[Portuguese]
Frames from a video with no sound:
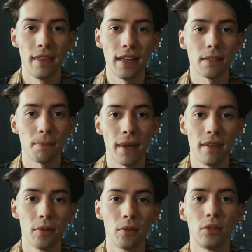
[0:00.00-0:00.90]
Nesse
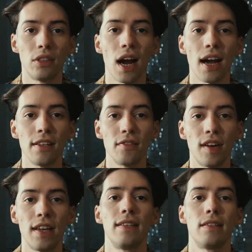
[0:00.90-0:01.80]
período, Charles
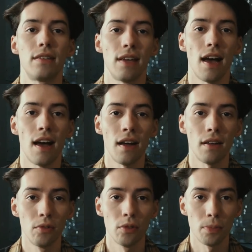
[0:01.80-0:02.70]
vai
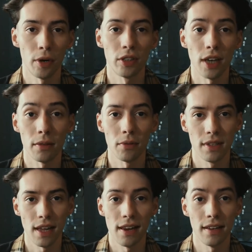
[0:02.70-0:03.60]
iniciar os
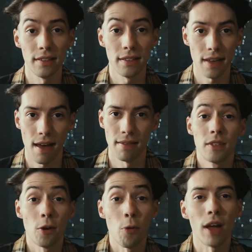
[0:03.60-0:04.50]
projetos dele em design.
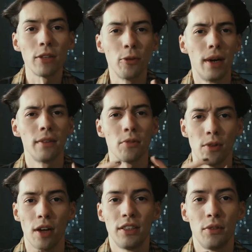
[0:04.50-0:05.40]
São quatro
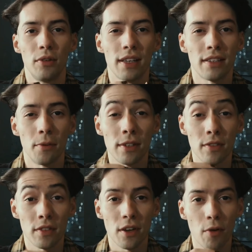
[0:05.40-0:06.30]
anos só de duração,
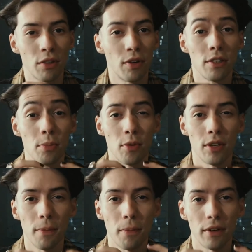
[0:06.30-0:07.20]
mas vão ser quatro anos
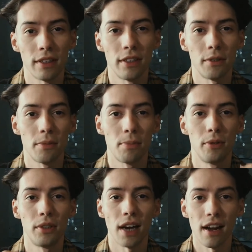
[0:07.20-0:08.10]
muito importantes
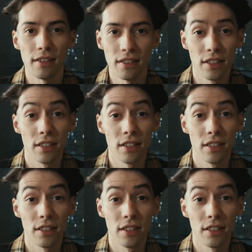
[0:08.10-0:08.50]
para o Charles